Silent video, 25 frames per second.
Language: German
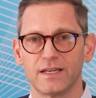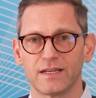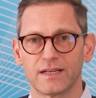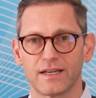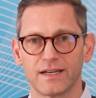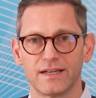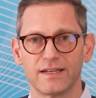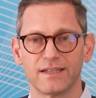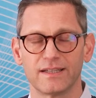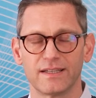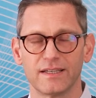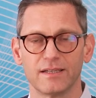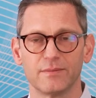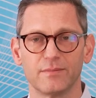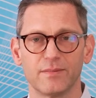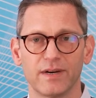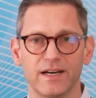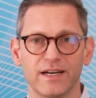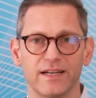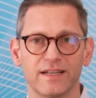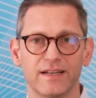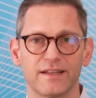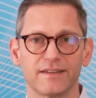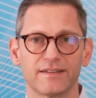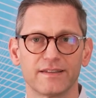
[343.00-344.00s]
kann ich eben
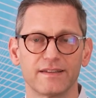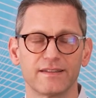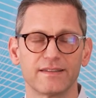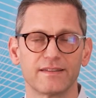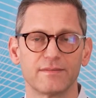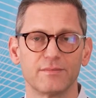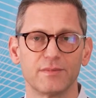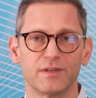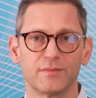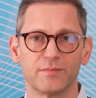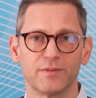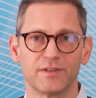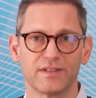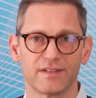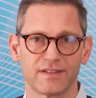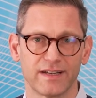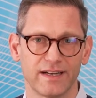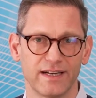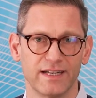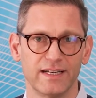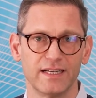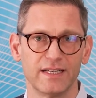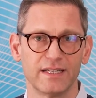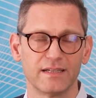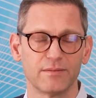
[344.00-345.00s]
einerseits mich
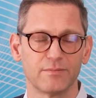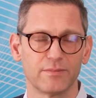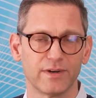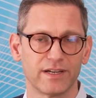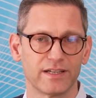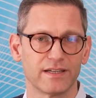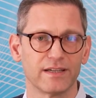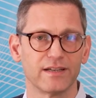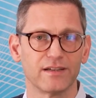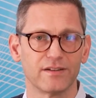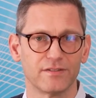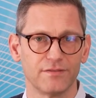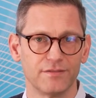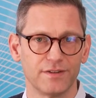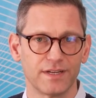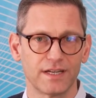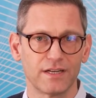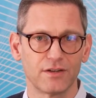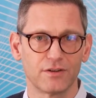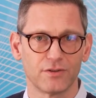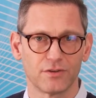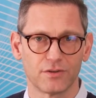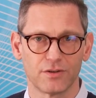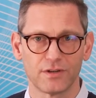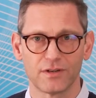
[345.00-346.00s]
beteiligen bei der
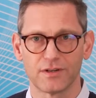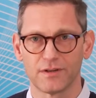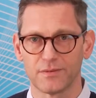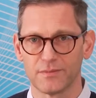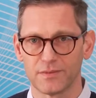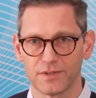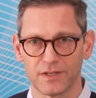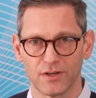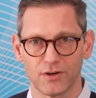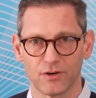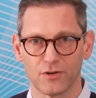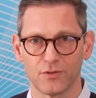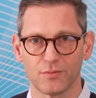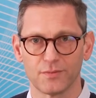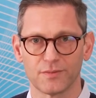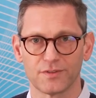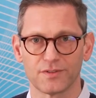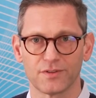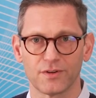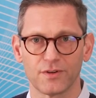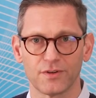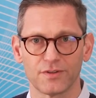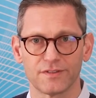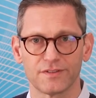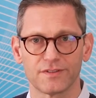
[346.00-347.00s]
Entwicklung der Open
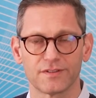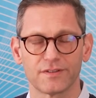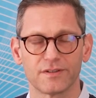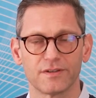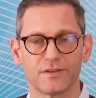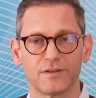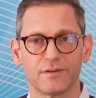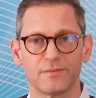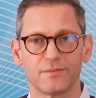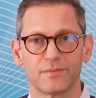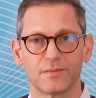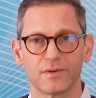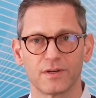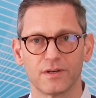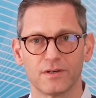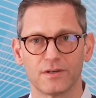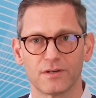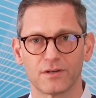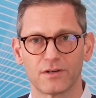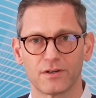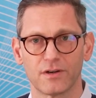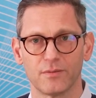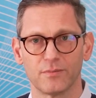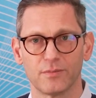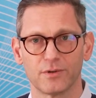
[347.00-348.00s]
Source ähm,
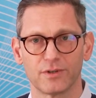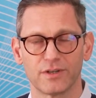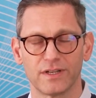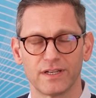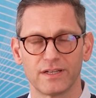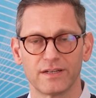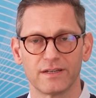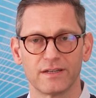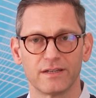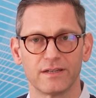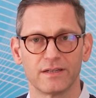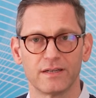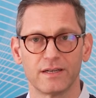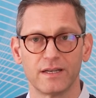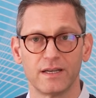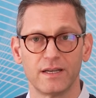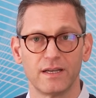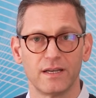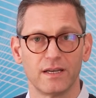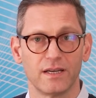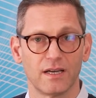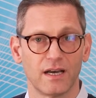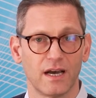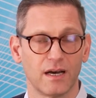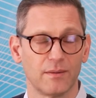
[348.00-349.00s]
äh, Komponenten,
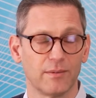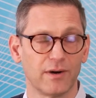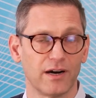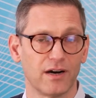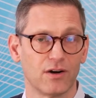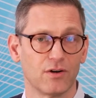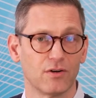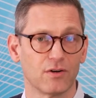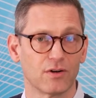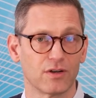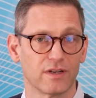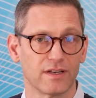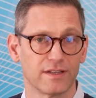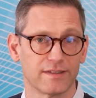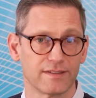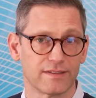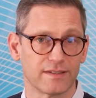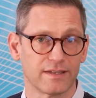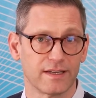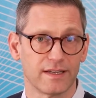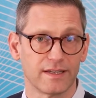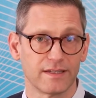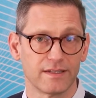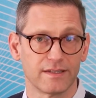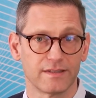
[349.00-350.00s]
aber auch
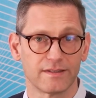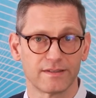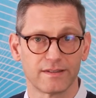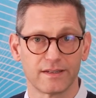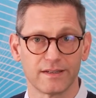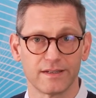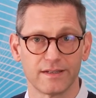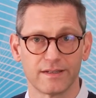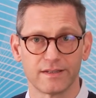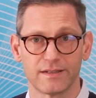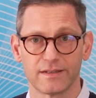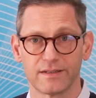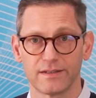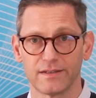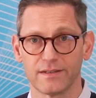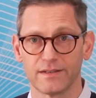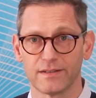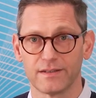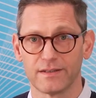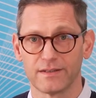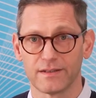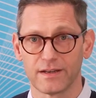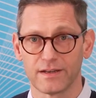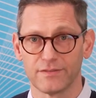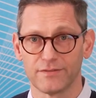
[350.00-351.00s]
letzten Endes halt äh,
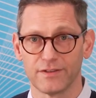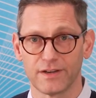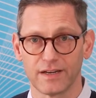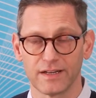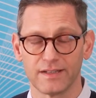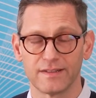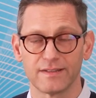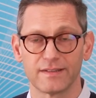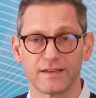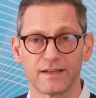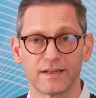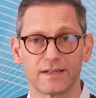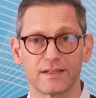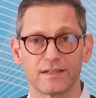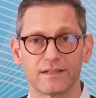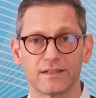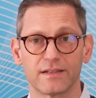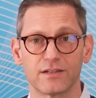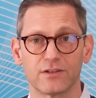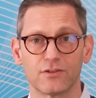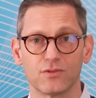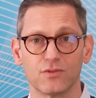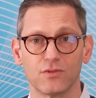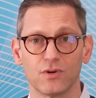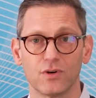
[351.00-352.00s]
der
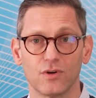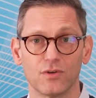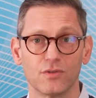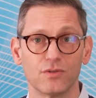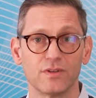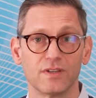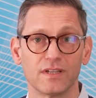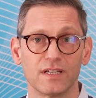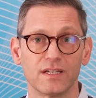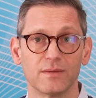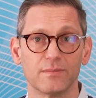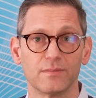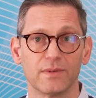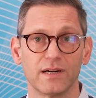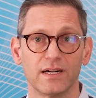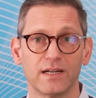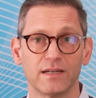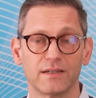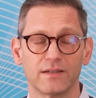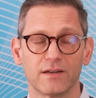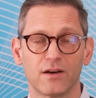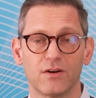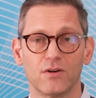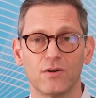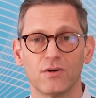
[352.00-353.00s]
Referenzarchitektur und eben
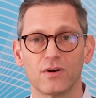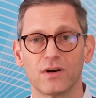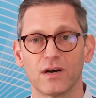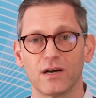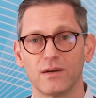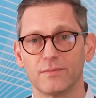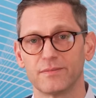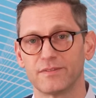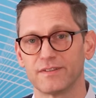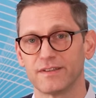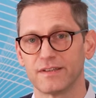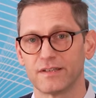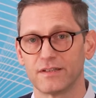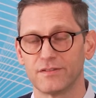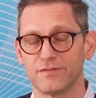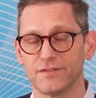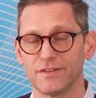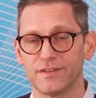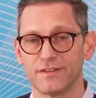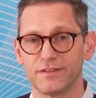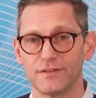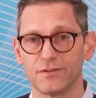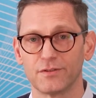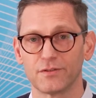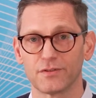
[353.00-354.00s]
halt auch am
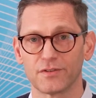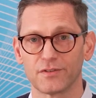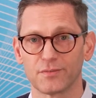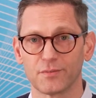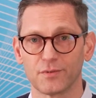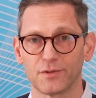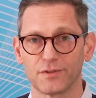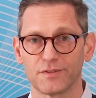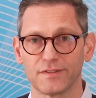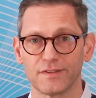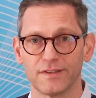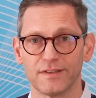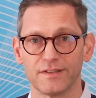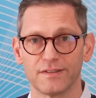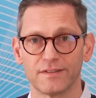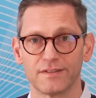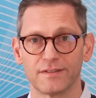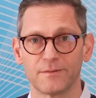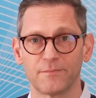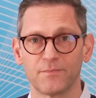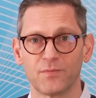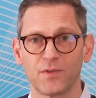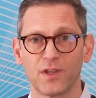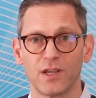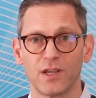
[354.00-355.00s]
Zertifizierungsprozess